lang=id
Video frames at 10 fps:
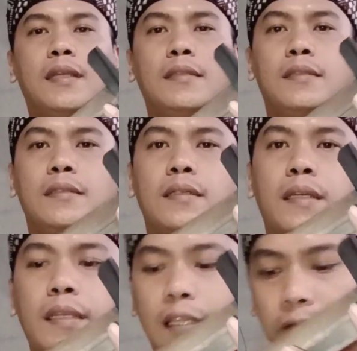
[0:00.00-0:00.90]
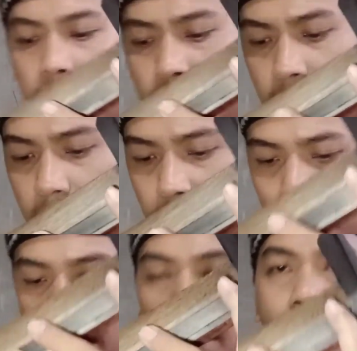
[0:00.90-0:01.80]
kekhilafan kekeliruan
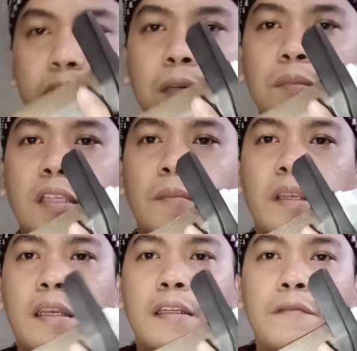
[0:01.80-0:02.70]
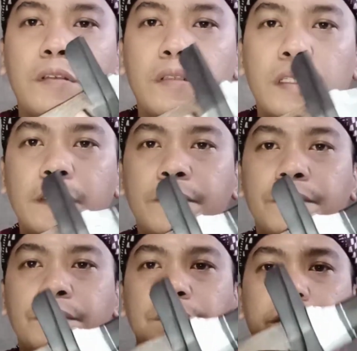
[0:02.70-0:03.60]
dalam saya menyampaikan review ini
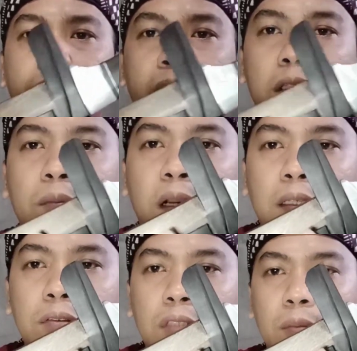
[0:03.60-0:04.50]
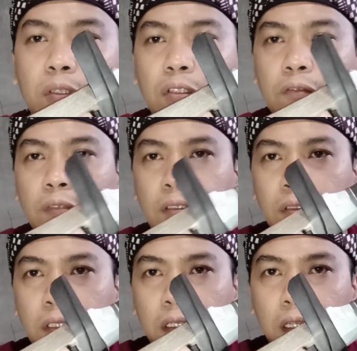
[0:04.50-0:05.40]
terima kasih sudah menonton video saya
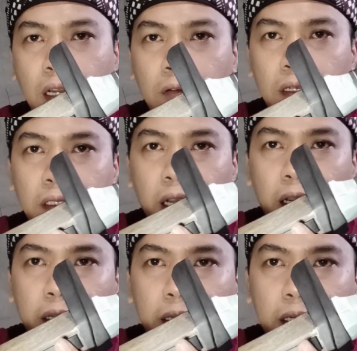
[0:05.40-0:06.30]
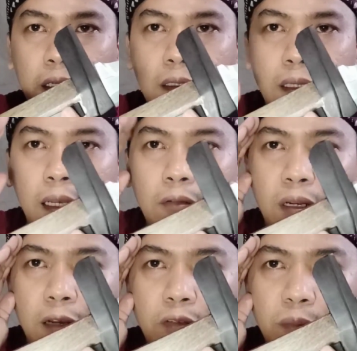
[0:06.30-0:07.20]
dari awal hingga akhir dan
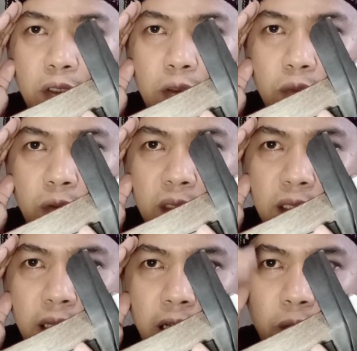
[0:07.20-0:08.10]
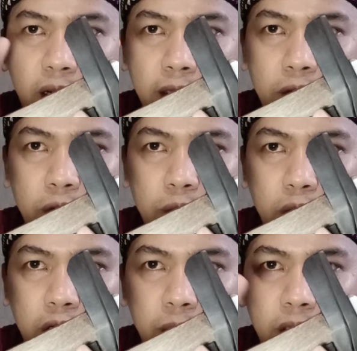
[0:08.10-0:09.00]
walaupun minkum assalamualaikum
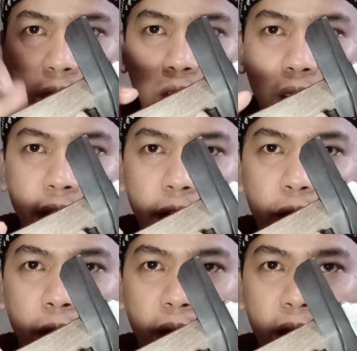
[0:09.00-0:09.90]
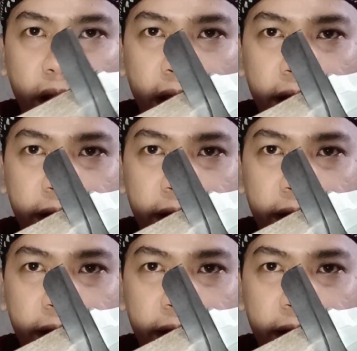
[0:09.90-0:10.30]
warahmatullahi wabarakatuh